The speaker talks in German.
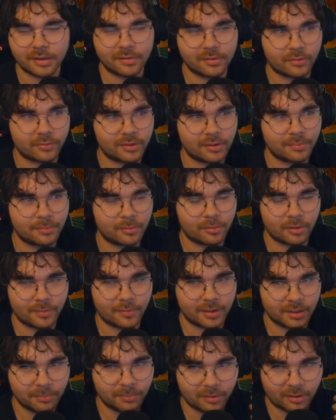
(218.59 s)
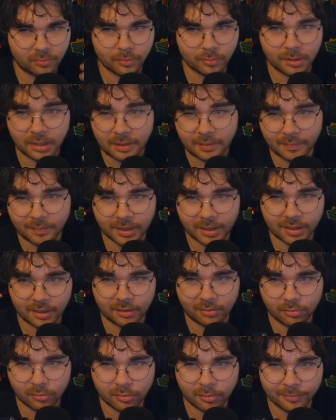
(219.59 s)
die es auf diesem Server gibt. Das werdet, werdet
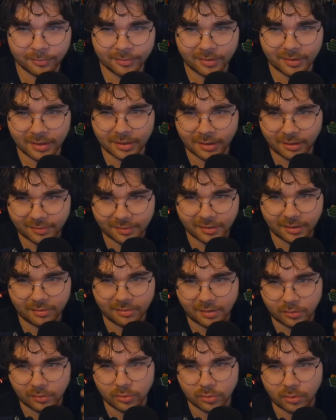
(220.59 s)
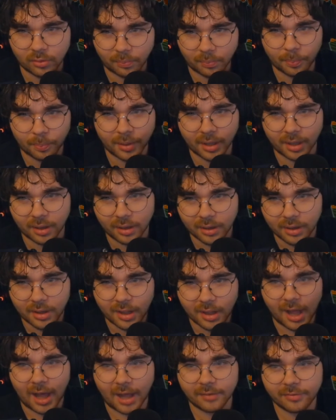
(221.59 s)
ihr in Zukunft sehen. Das sind jetzt natürlich noch ein paar
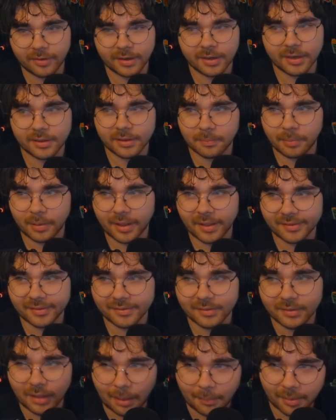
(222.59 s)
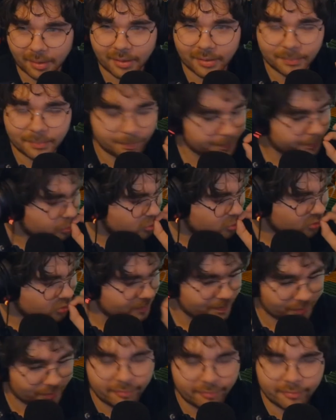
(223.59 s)
anfängliche Basen, aber
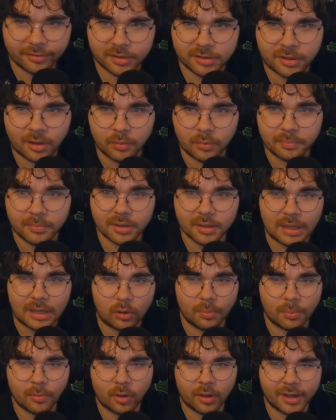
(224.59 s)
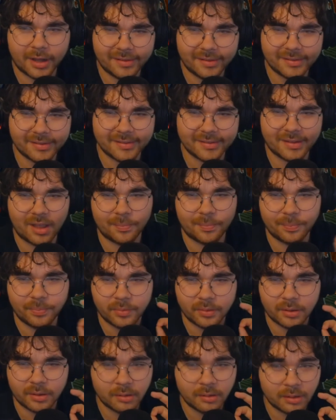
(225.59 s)
vertraut mir, da kommen noch krasse
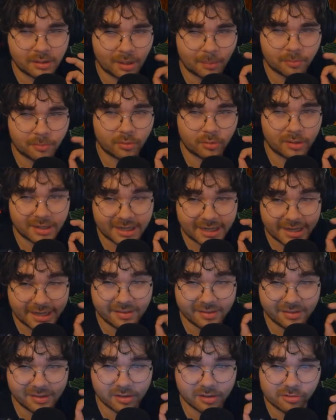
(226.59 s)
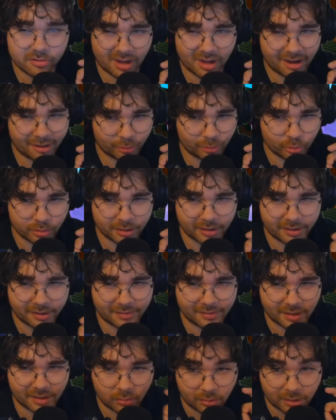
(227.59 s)
Sachen. Ich habe schon riesige Statuen
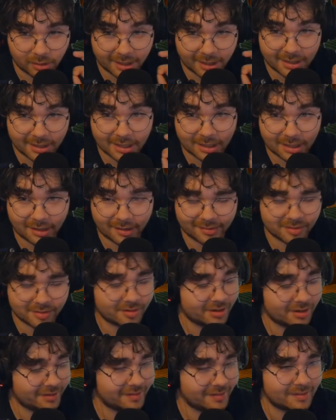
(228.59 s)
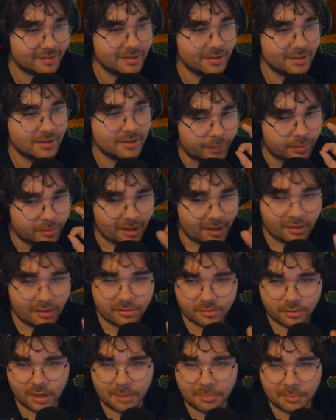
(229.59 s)
gesehen und richtig krasse Scheiße. Das
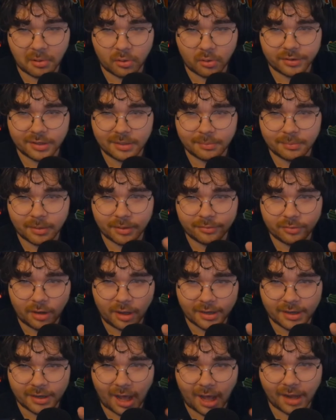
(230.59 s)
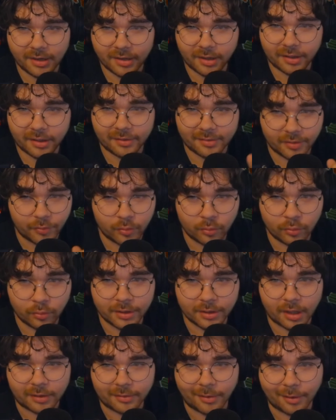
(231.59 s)
soll aber auch Thema für ein anderes
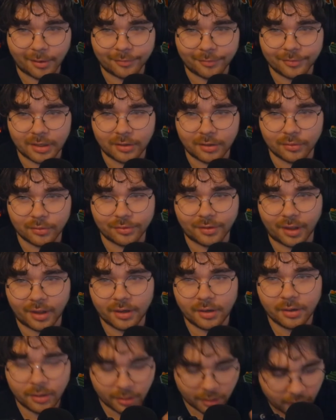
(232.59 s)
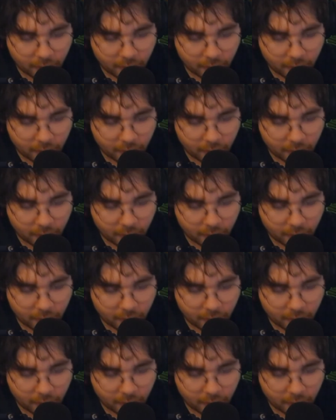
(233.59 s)
Refugia Craft Video sein.